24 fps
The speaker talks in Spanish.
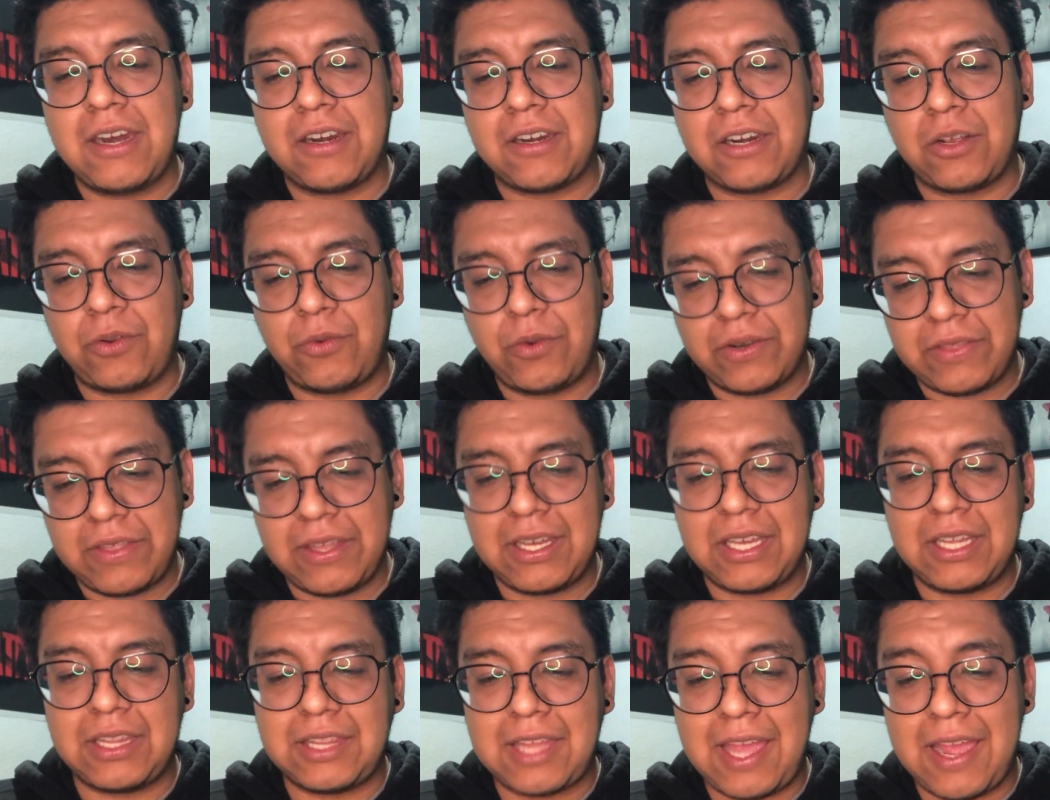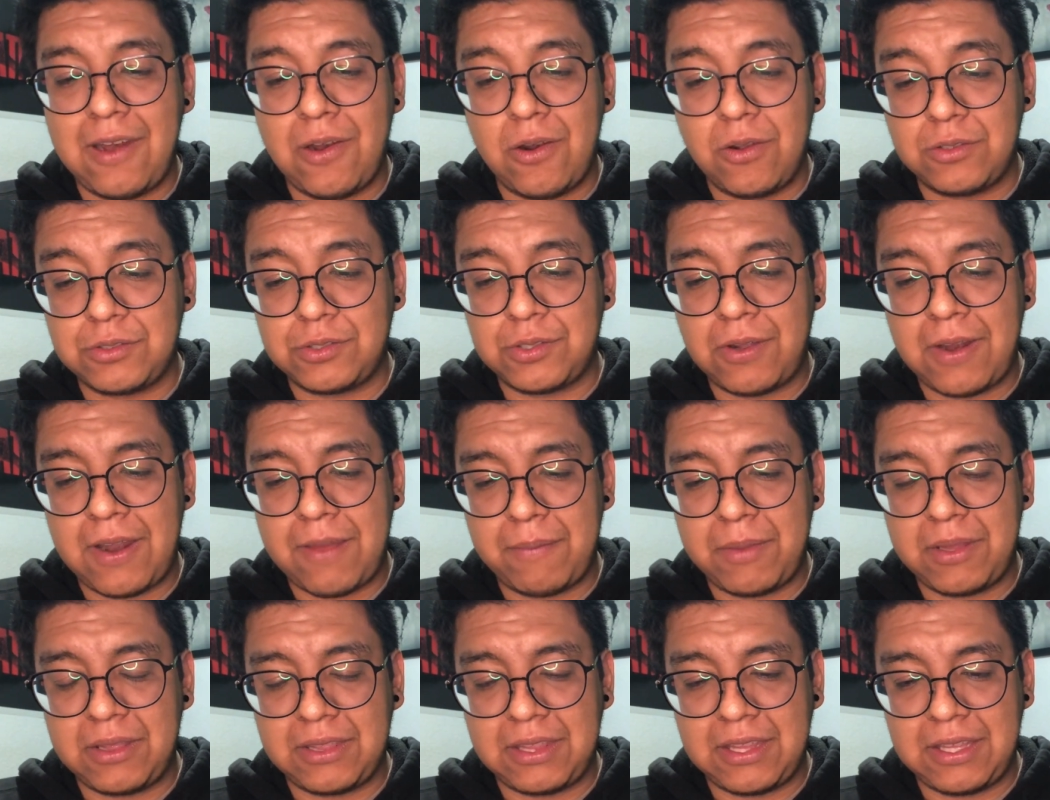Recuerden que Tai Long
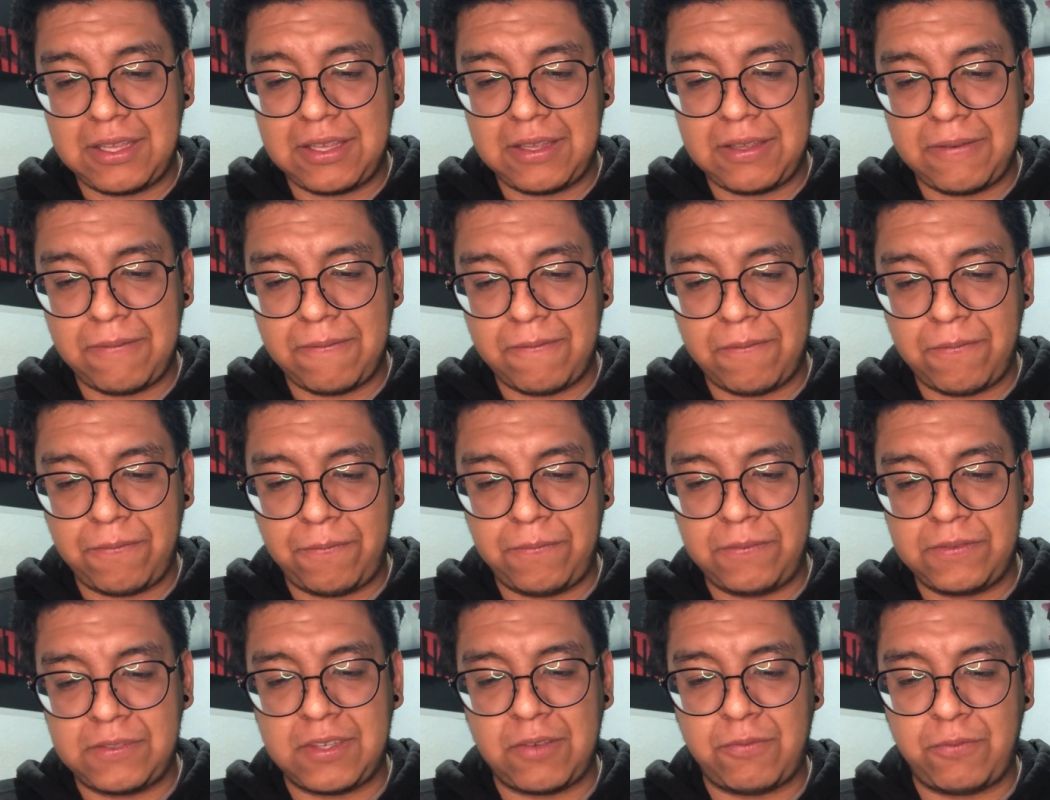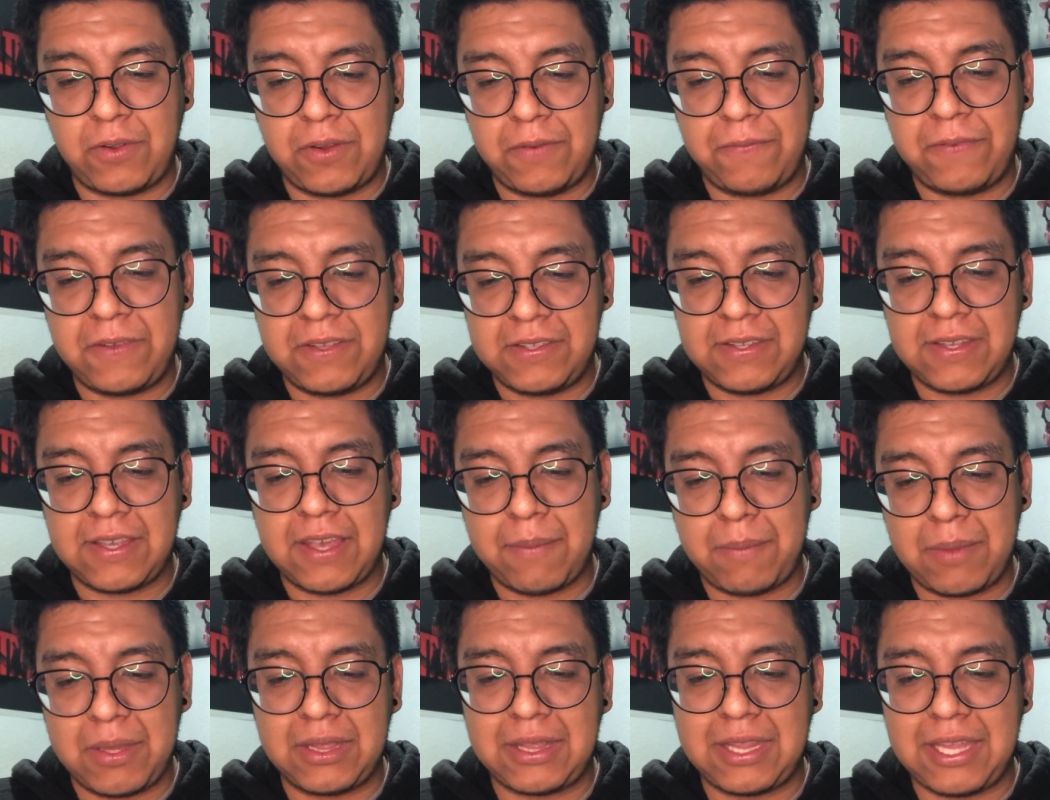solamente se fue
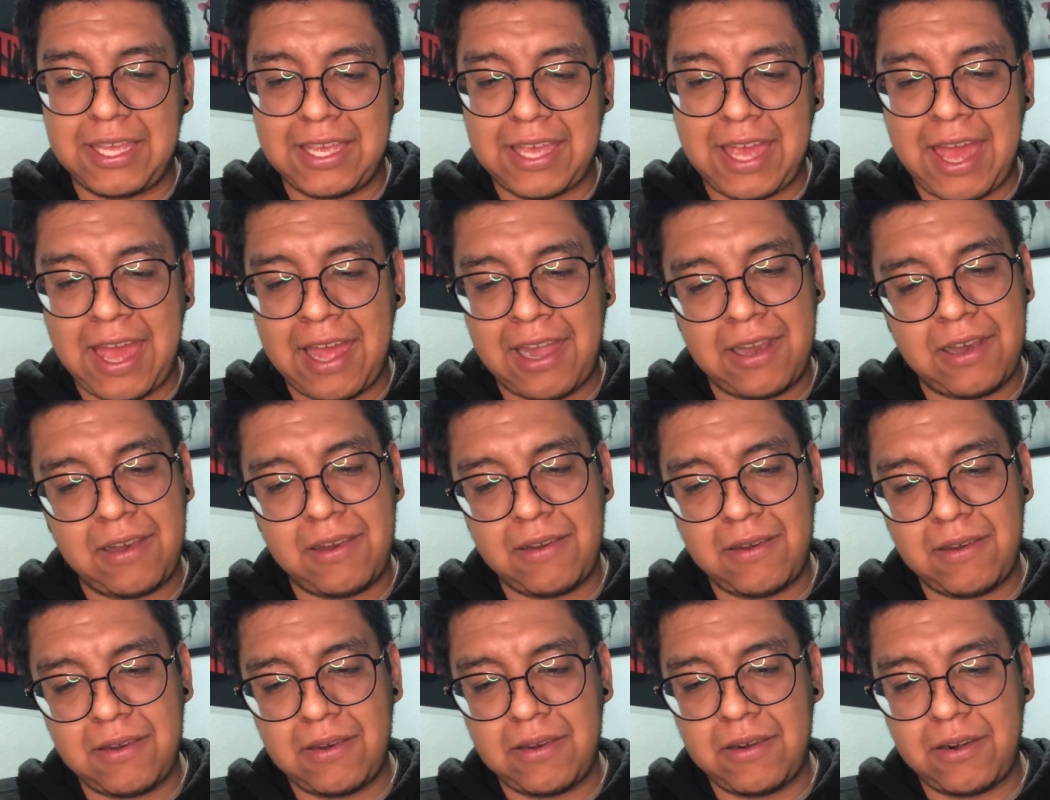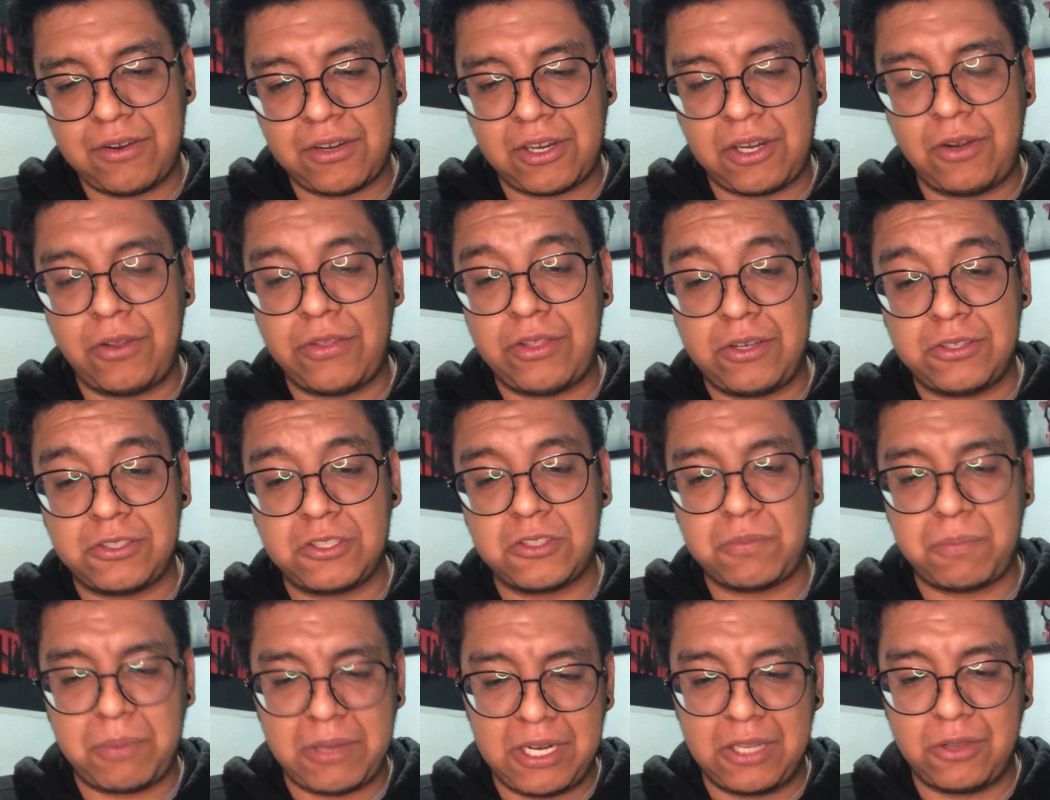físicamente al reino de los
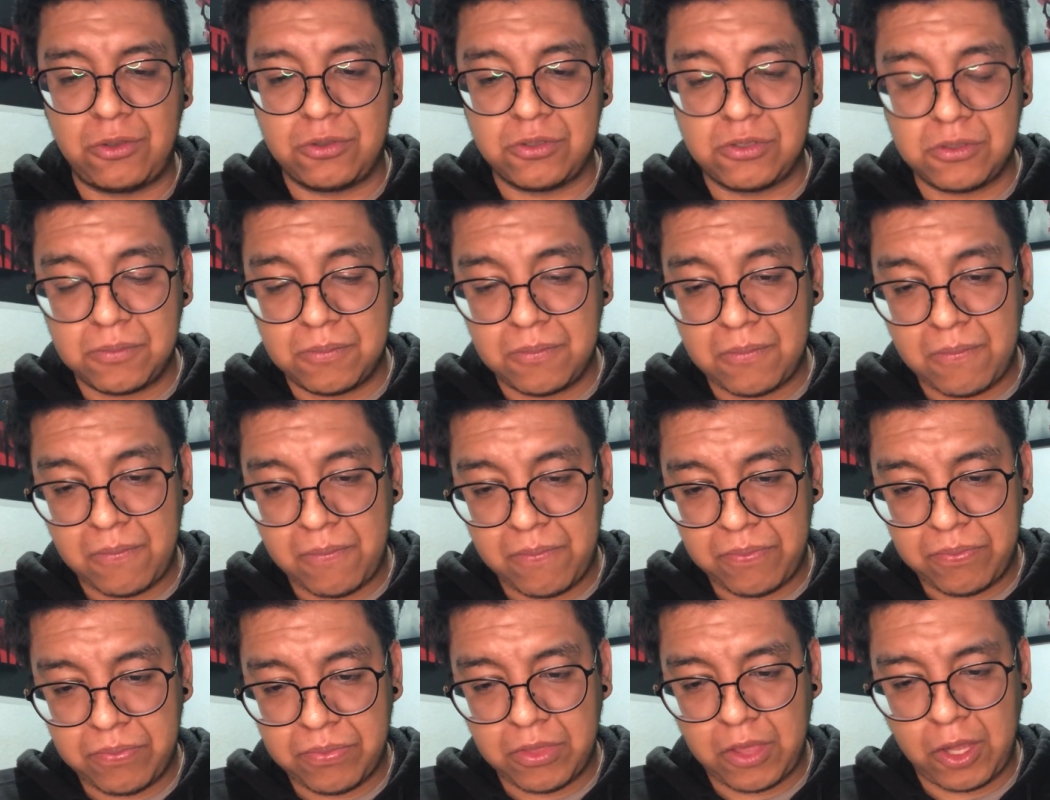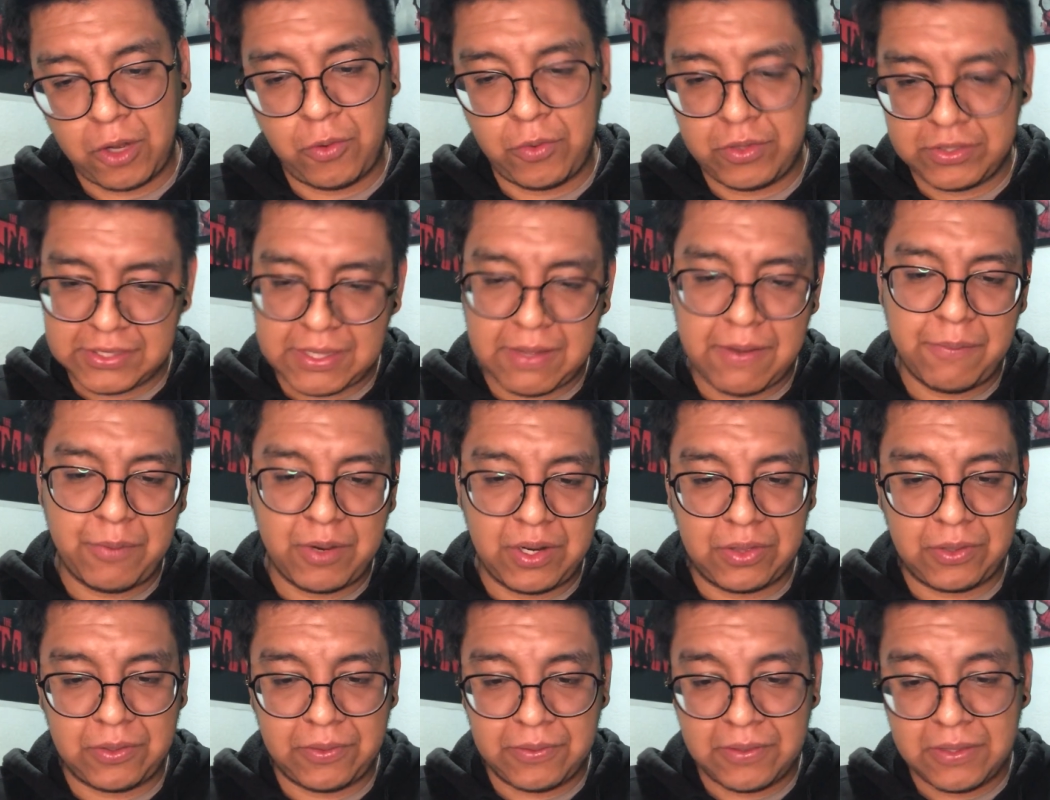espíritus. No estaba
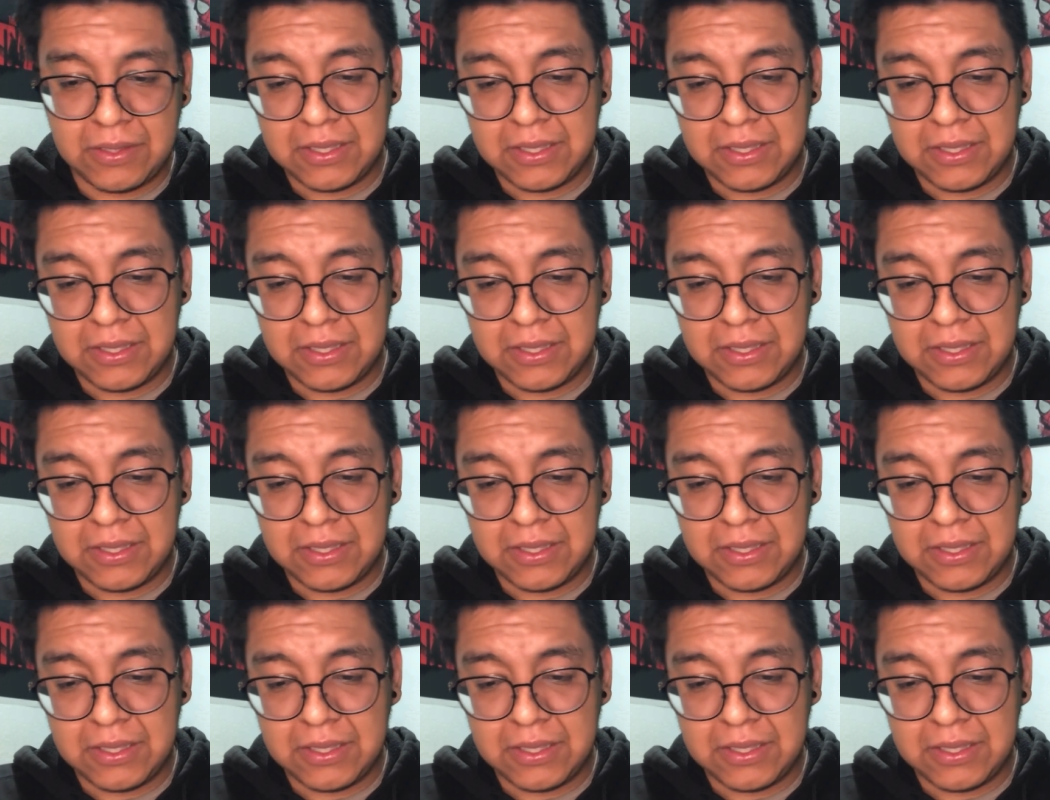muerto.